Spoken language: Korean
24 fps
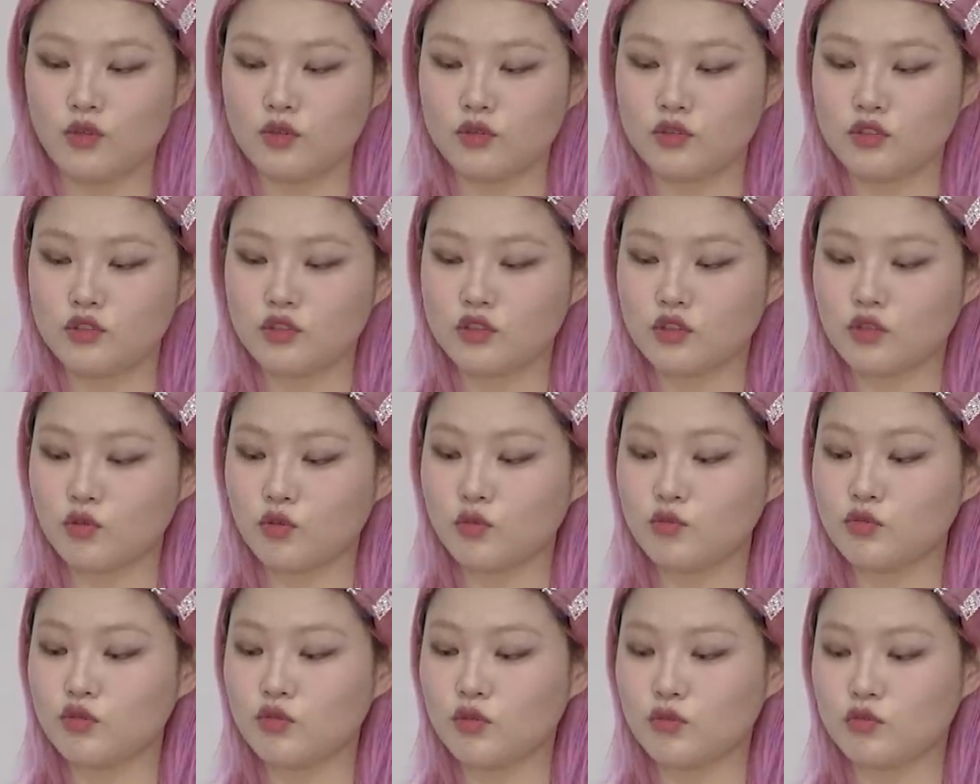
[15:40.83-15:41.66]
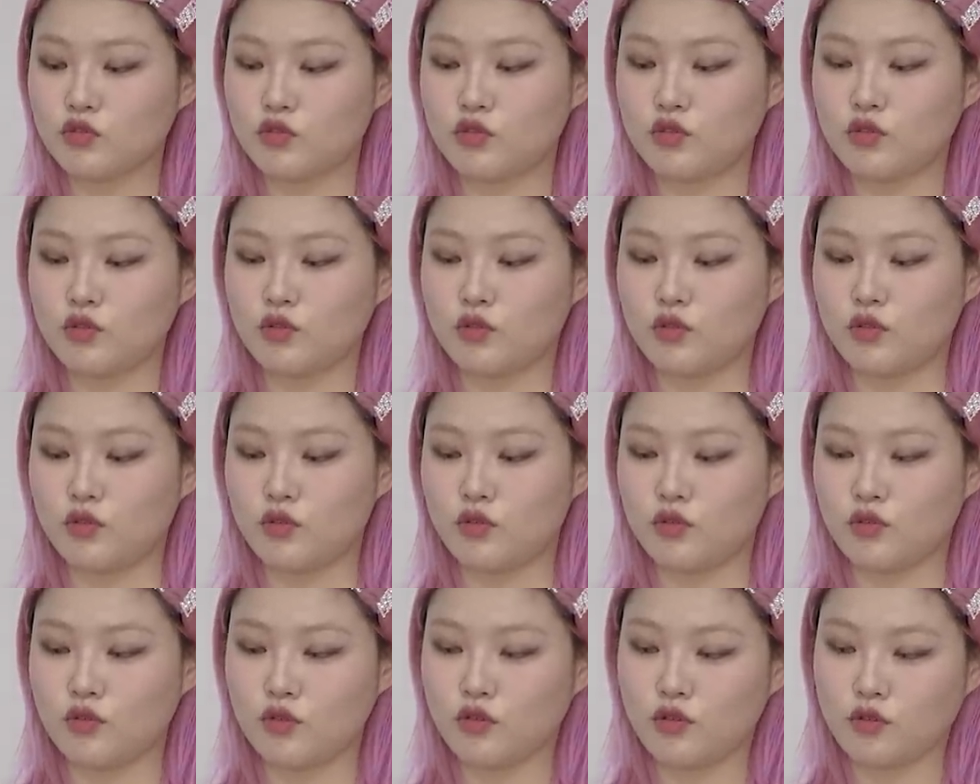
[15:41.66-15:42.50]
진짜 너무너무
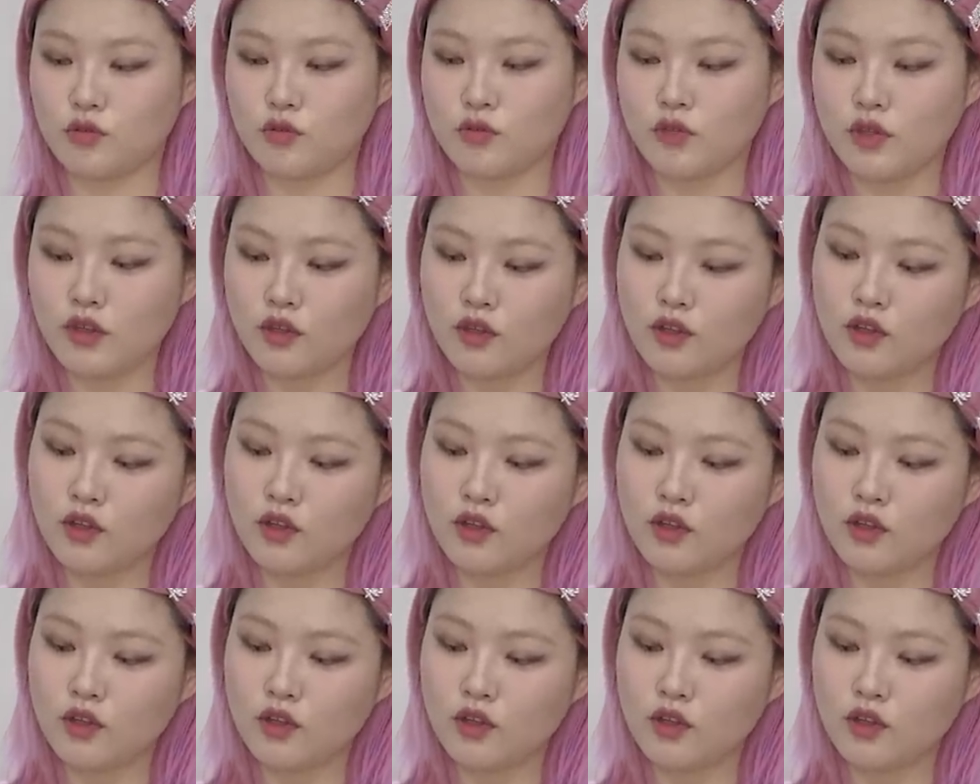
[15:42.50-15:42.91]
귀여워요 이게